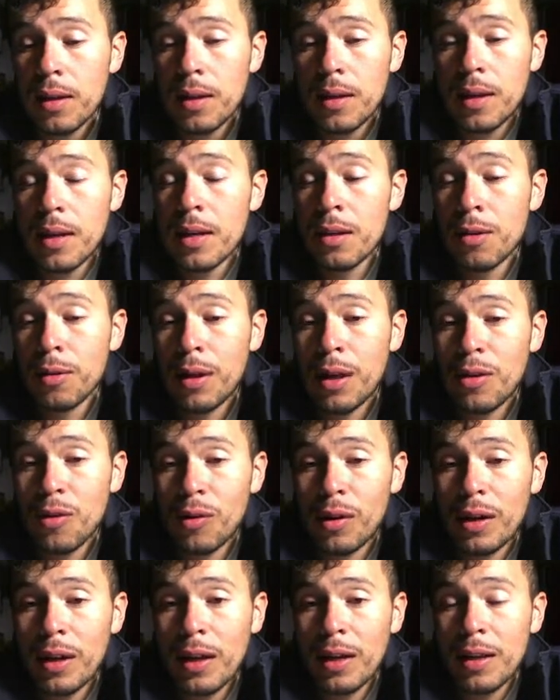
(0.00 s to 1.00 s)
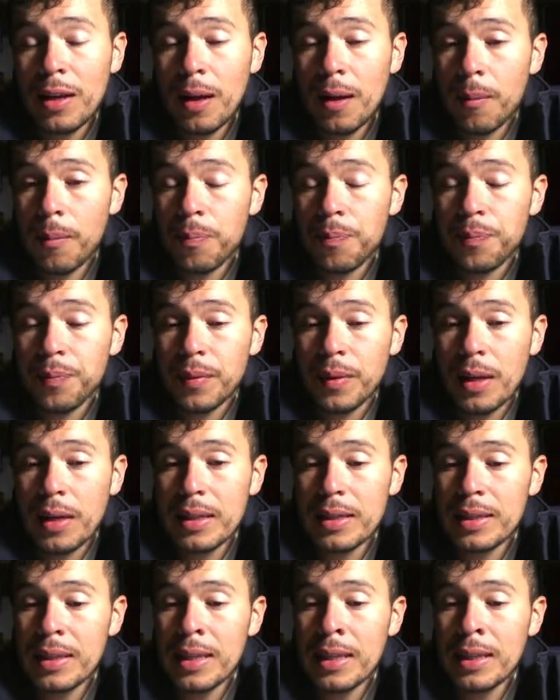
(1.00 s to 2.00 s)
Es lo que yo creería
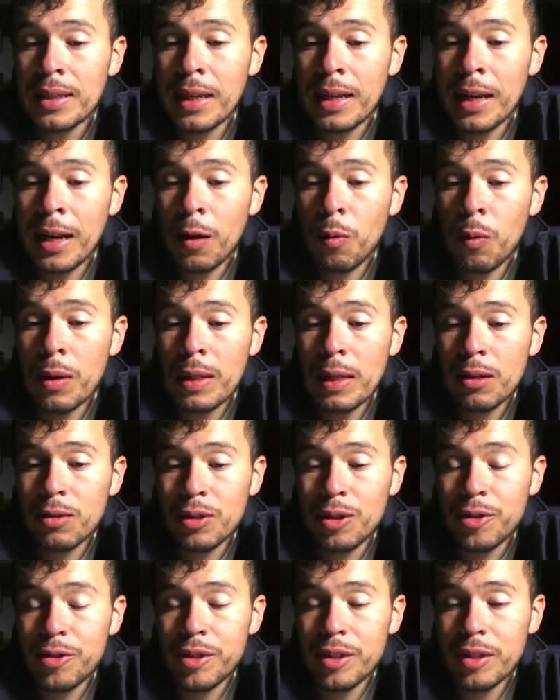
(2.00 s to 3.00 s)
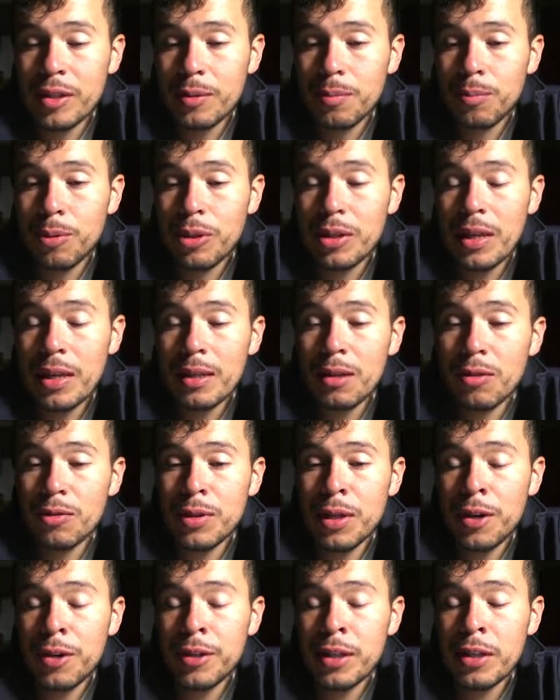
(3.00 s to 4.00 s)
sin tener en cuenta los earnings, porque
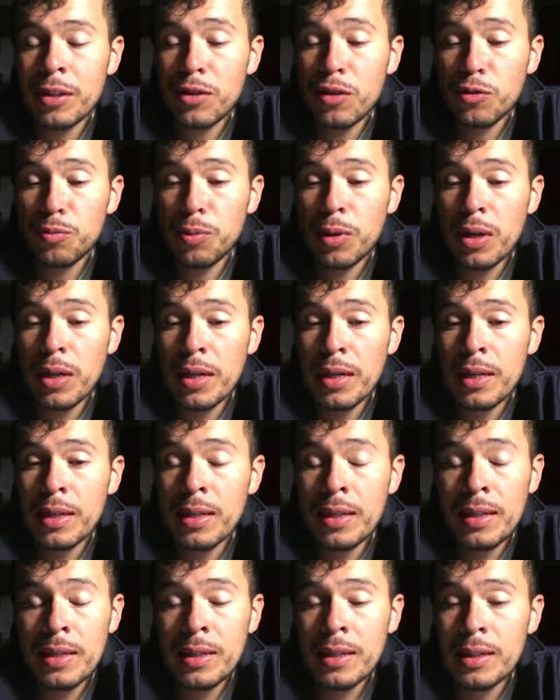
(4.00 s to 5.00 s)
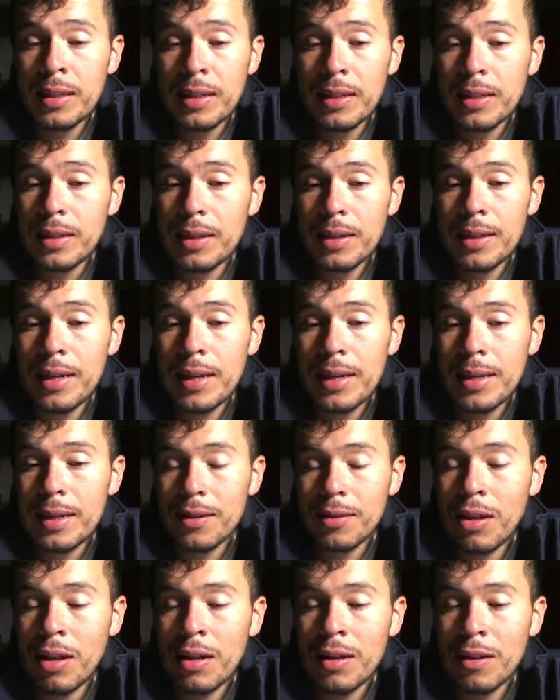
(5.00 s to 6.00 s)
los earnings nos pueden de,
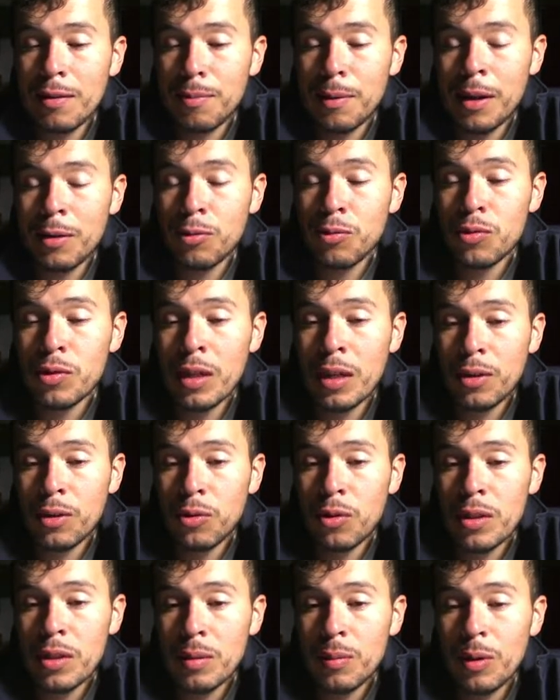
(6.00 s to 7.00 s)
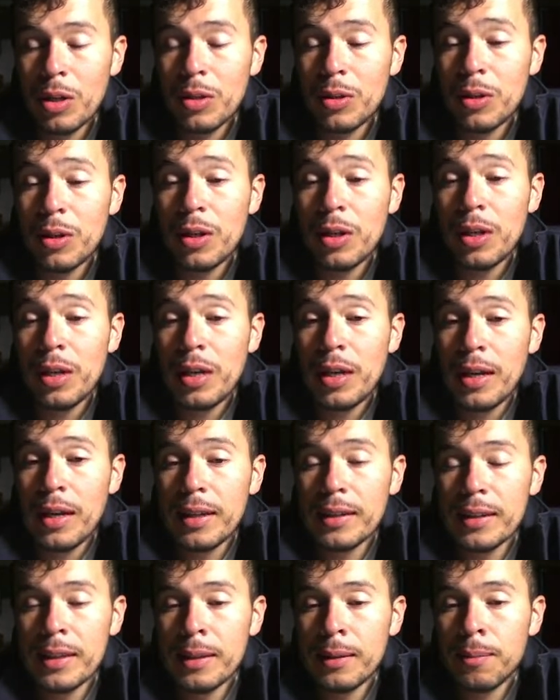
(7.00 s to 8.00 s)
o sea, desbarajustar todo este modelo.
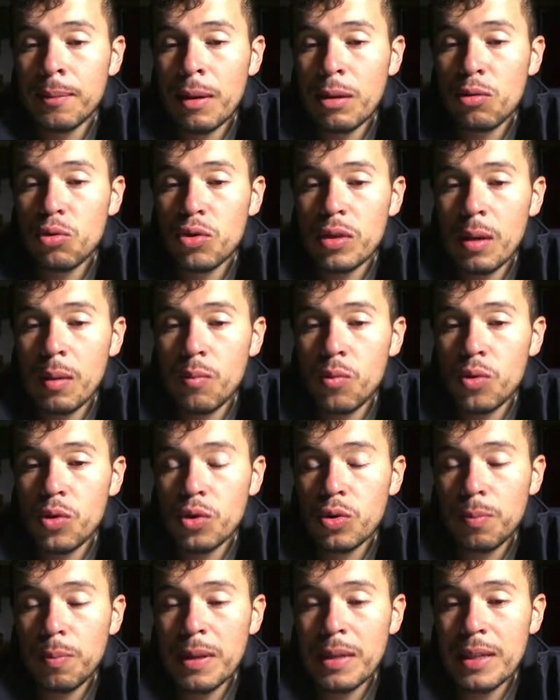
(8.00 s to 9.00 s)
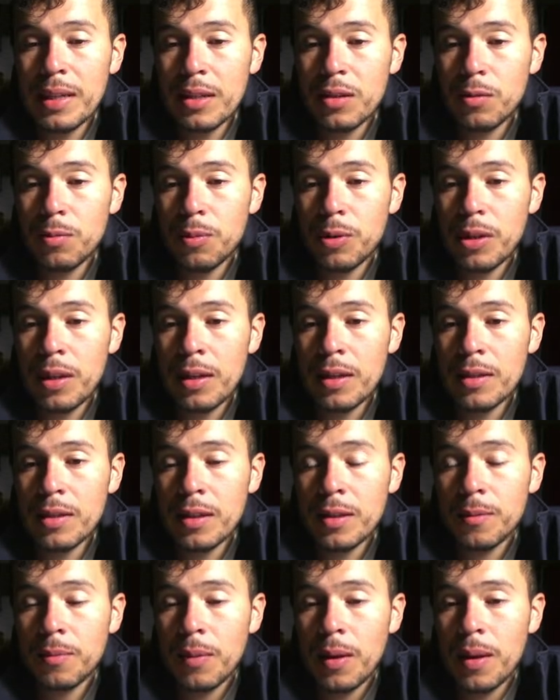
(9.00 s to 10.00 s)
Y me gusta mucho pensar eso porque
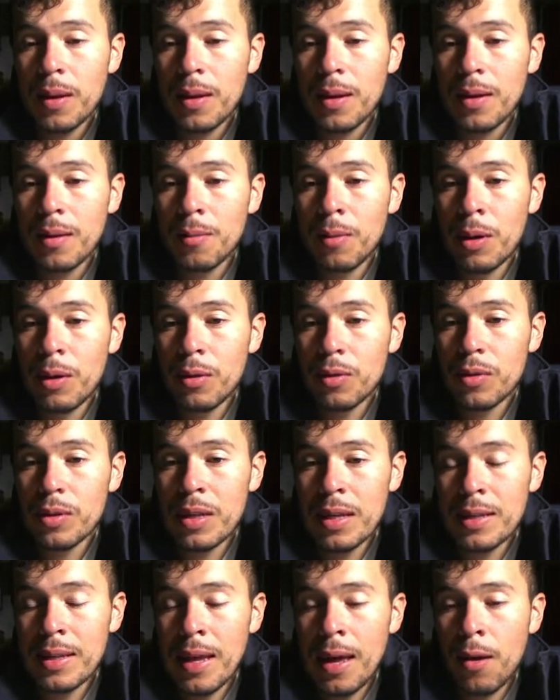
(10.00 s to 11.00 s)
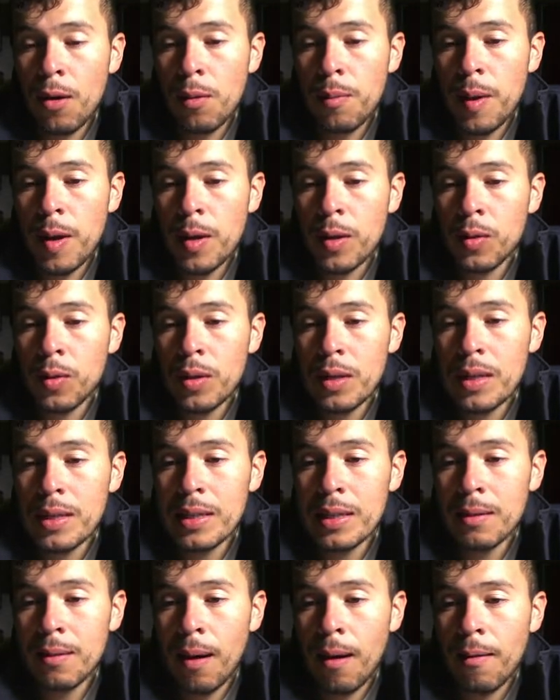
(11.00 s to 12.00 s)
dice, bueno, se está devolviendo y
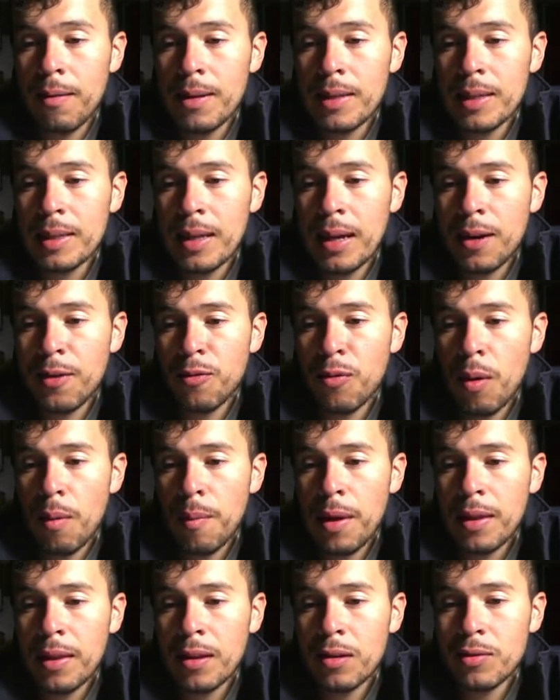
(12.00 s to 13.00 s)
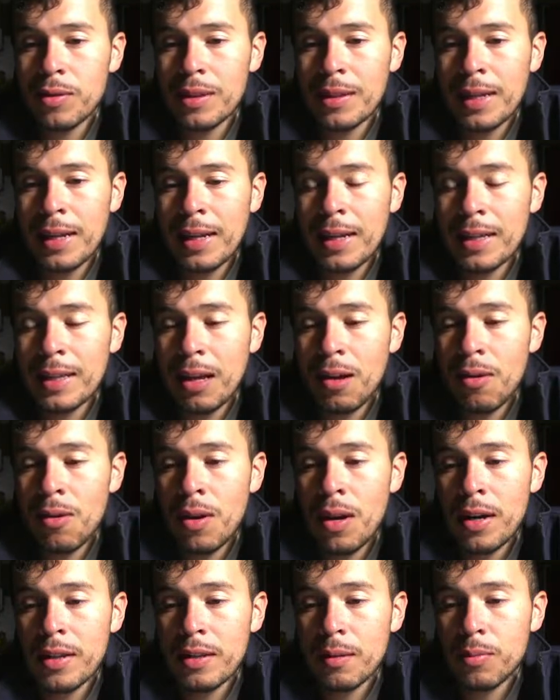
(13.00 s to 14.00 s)
si va a visitar nuevamente los 30
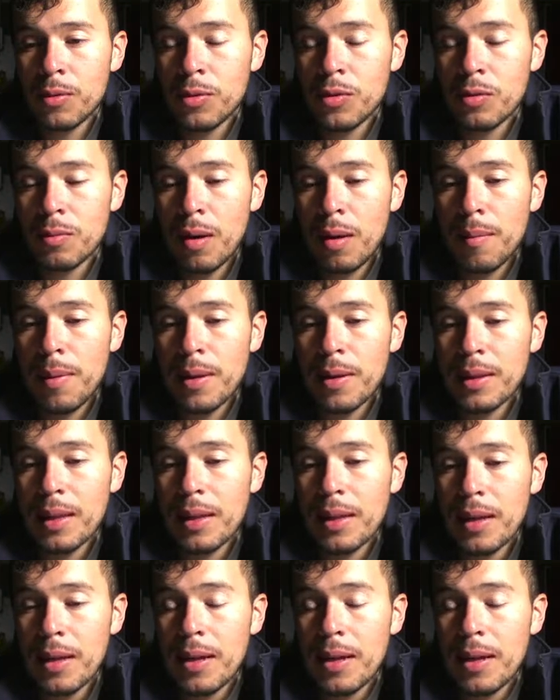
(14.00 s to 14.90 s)
dólares aproximadamente,